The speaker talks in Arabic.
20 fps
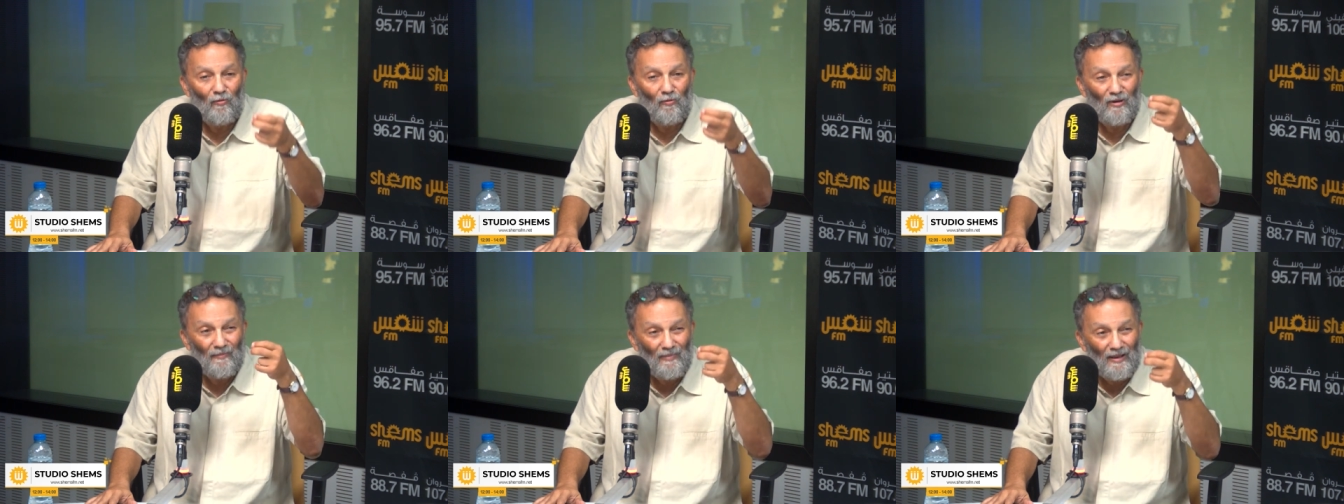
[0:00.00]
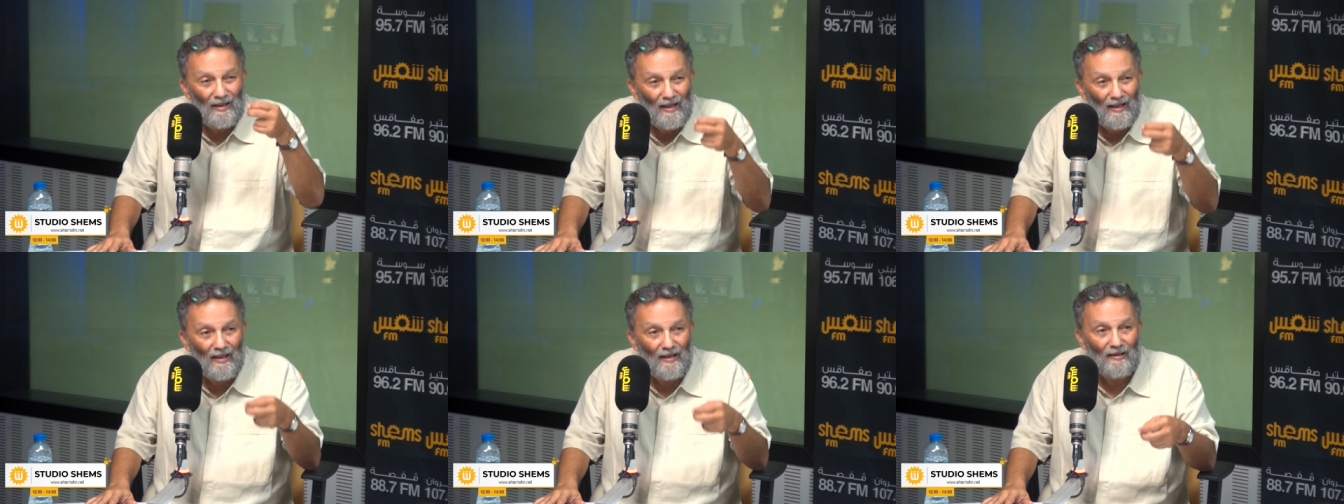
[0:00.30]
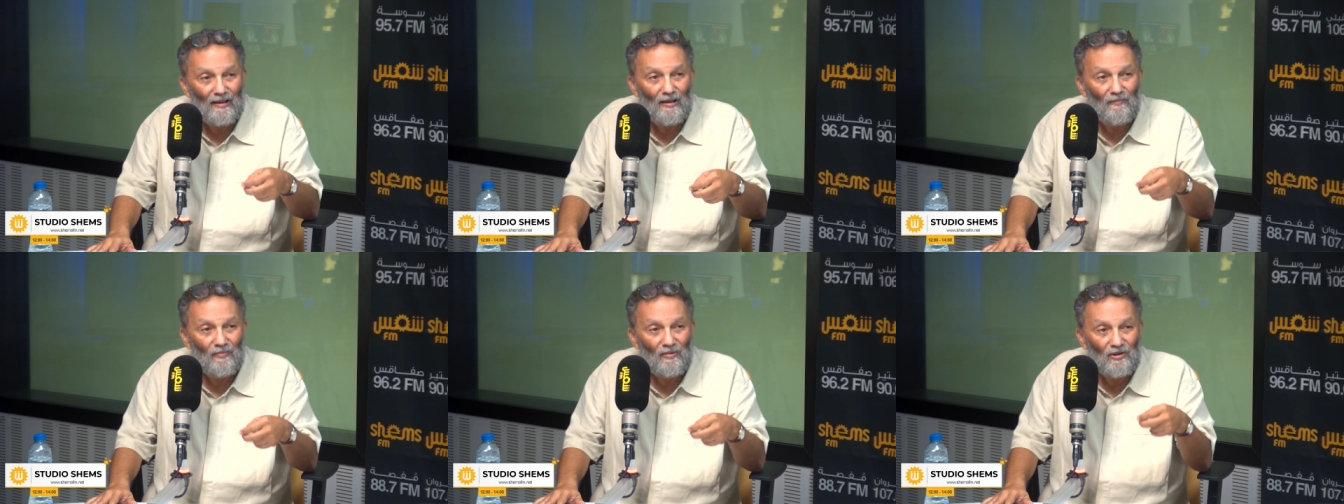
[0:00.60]

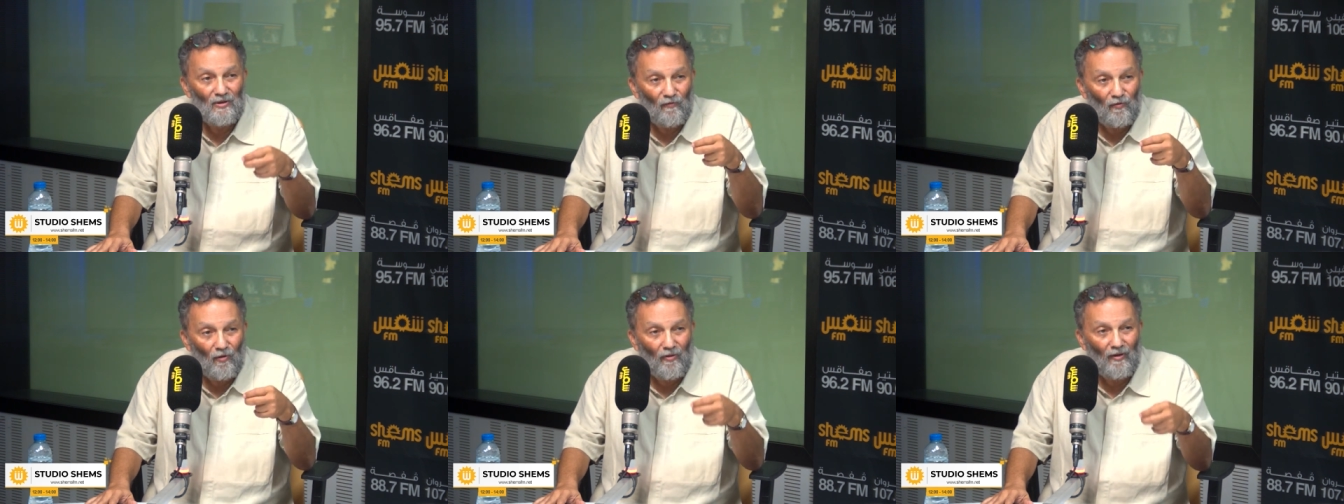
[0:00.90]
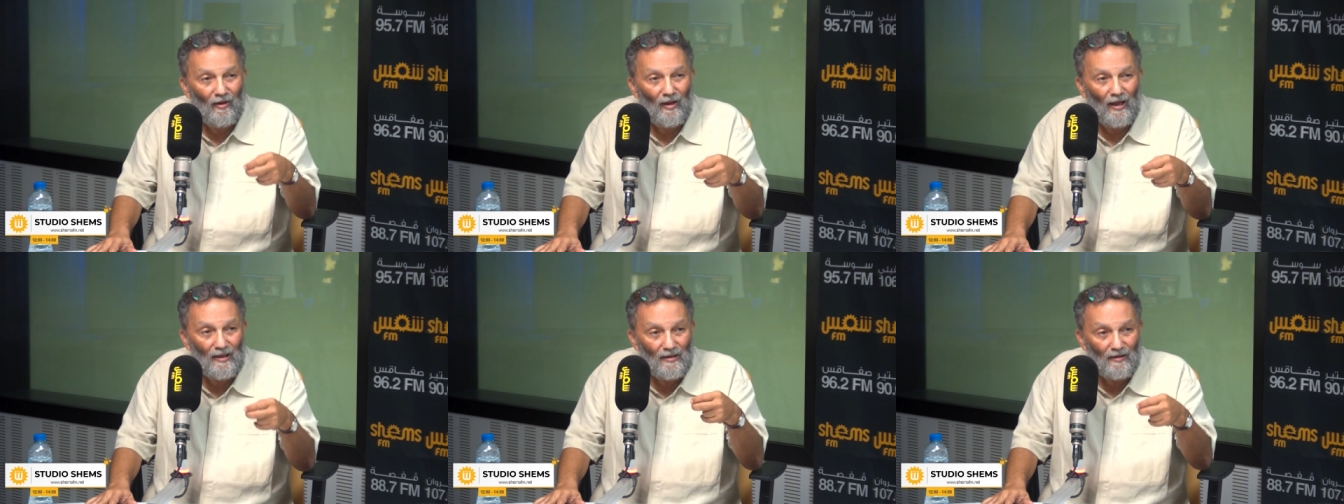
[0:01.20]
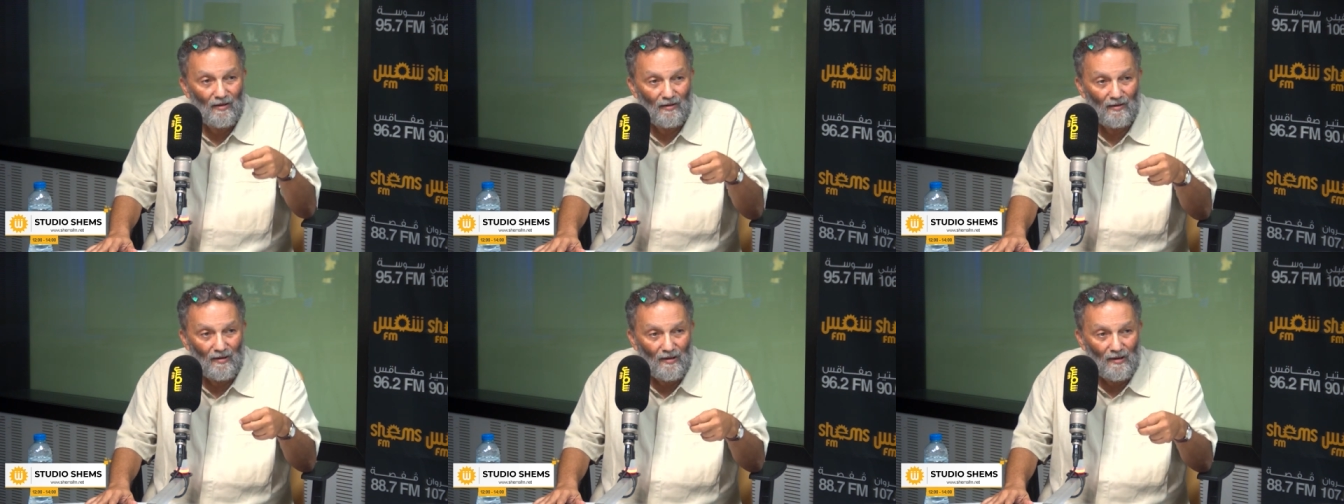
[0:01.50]
الاملاءات اللي باش يفرضها
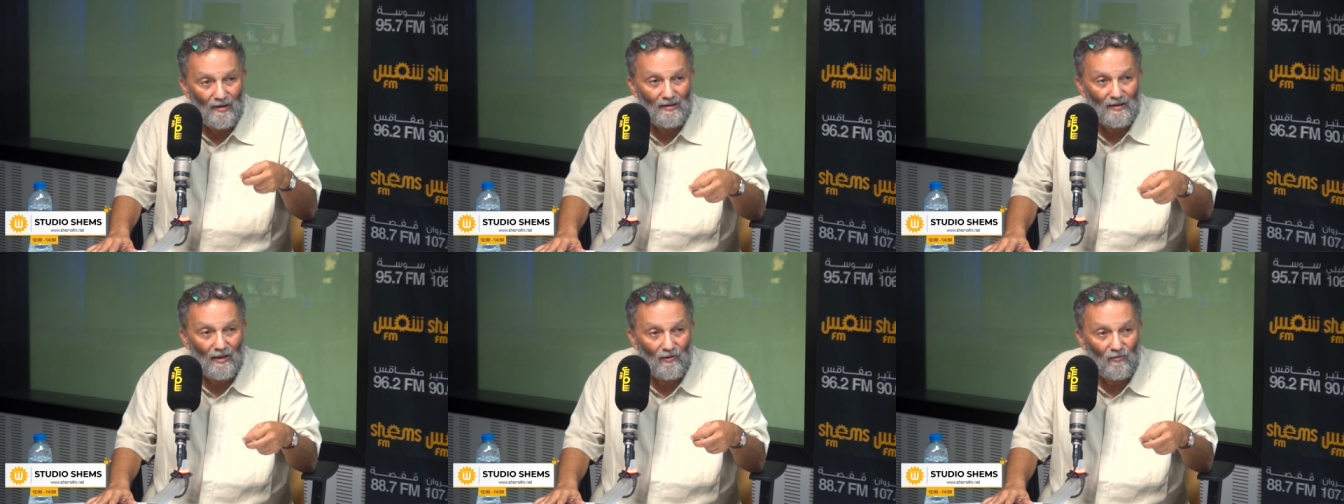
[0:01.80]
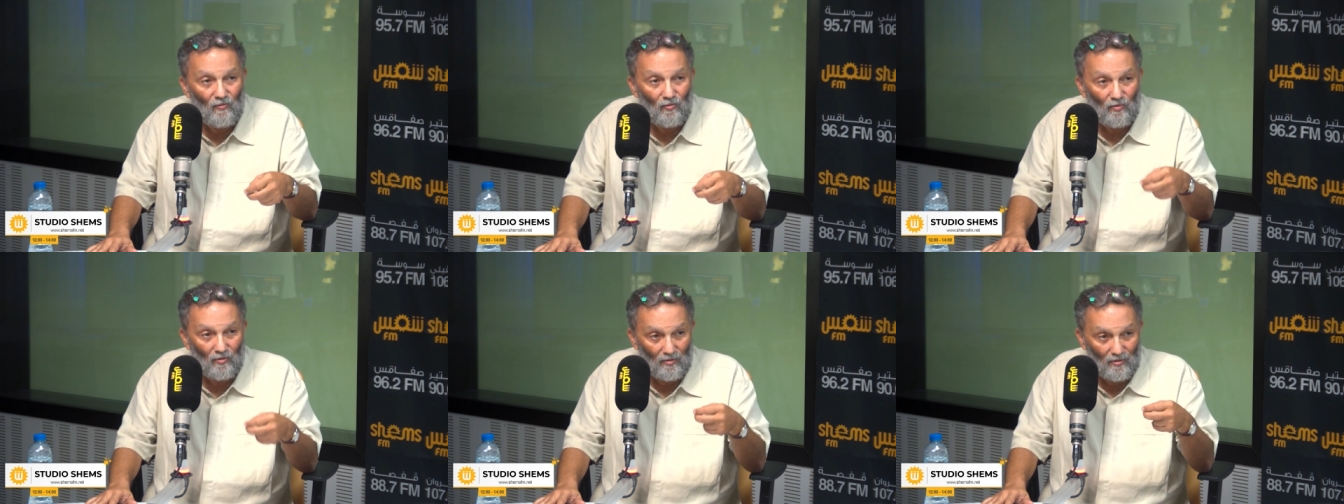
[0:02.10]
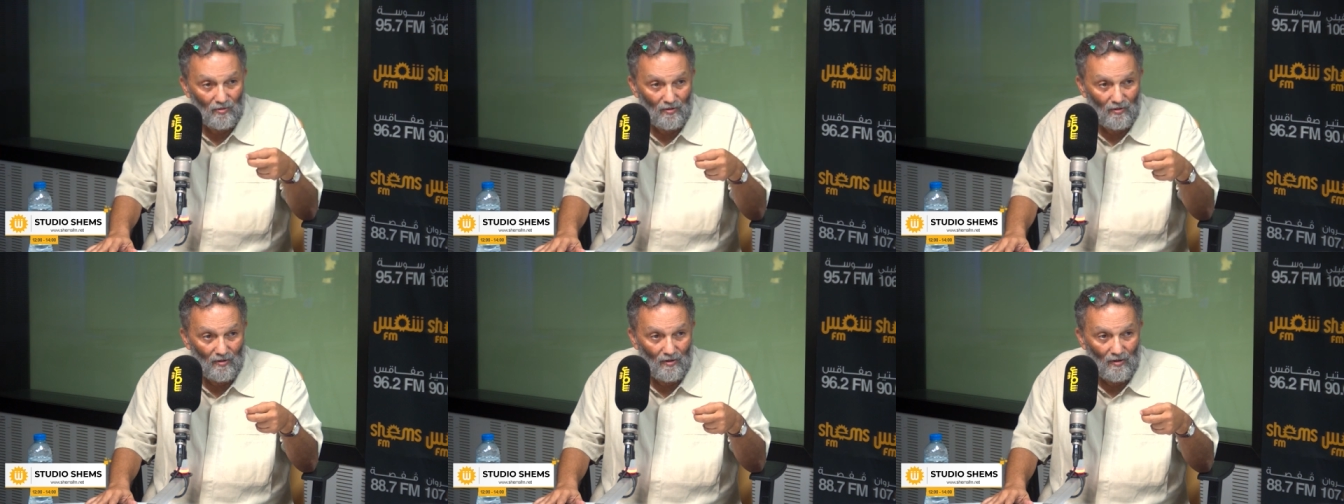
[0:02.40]
علينا صندوق